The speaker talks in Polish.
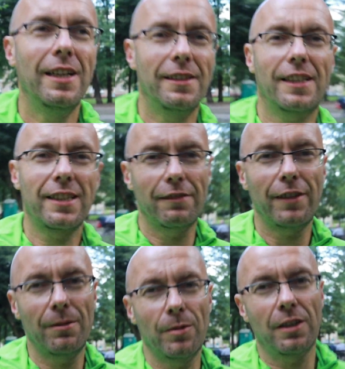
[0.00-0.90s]

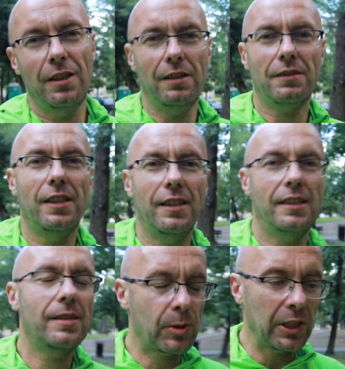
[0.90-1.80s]
Nagrywam go e,
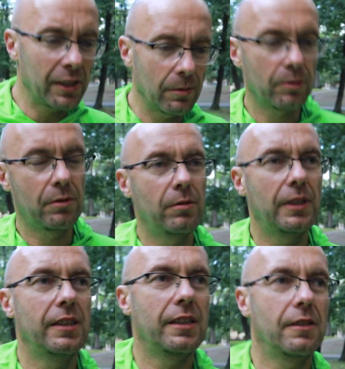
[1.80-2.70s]
sprzętem,
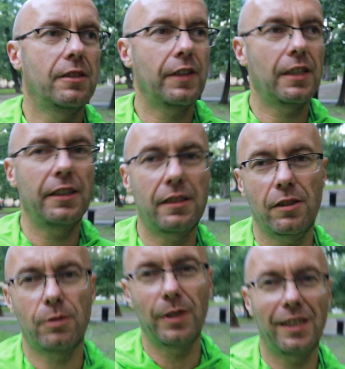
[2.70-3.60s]
którego zwykle nie
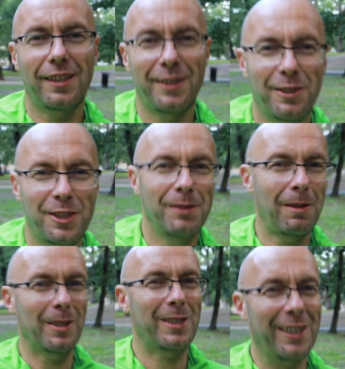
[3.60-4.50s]
stosuję, dlatego że nie
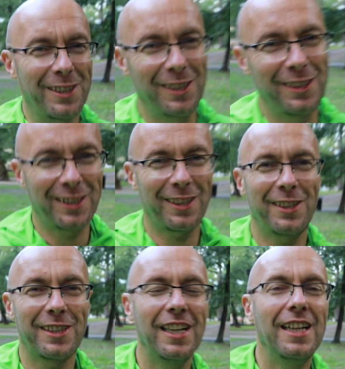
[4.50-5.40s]
mam aż tak silnych
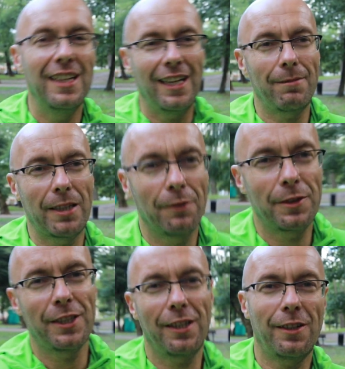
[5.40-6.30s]
rąk, a
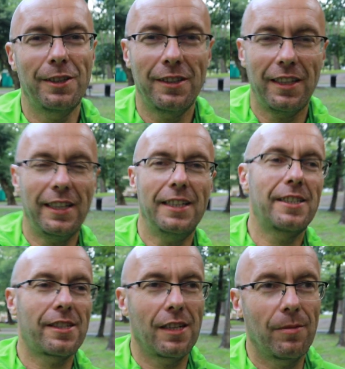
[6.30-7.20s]
mianowicie Ronin
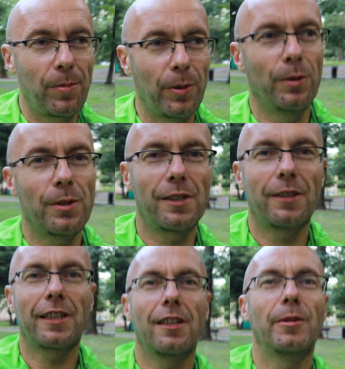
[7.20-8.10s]
S plus do
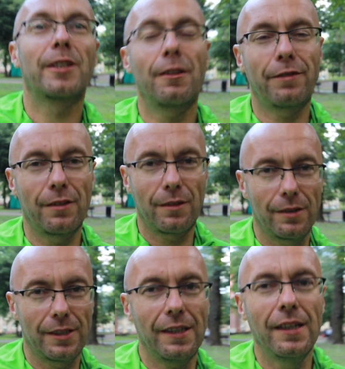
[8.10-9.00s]
tego mikrofon
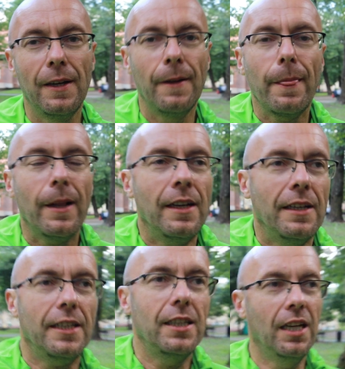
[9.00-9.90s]
Rode
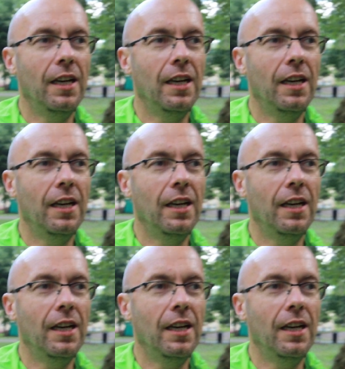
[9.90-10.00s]
i